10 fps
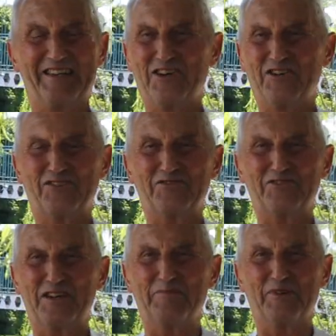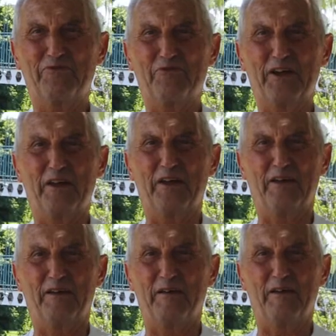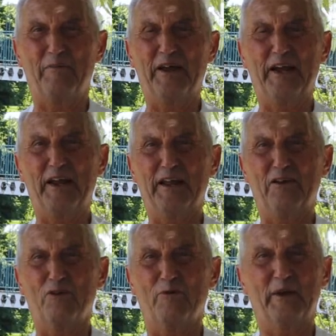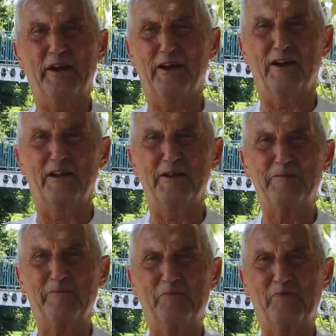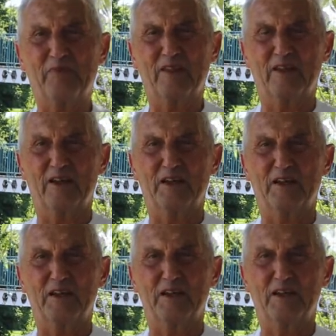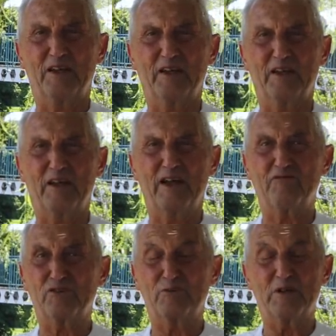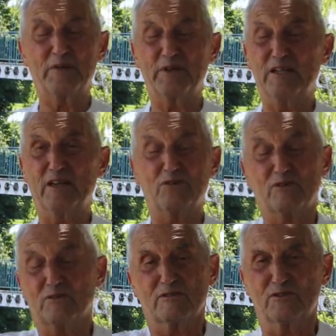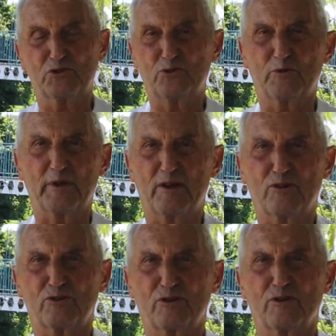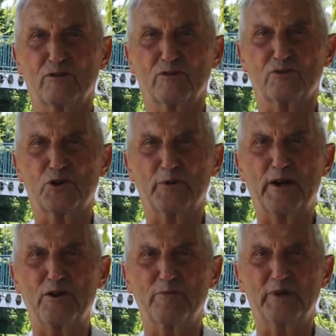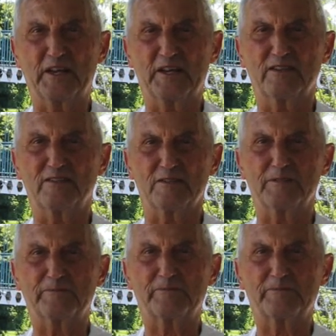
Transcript: No, siempre fue Bere o Berele. Y afortunadamente no tuve otro sobrenombre que ese.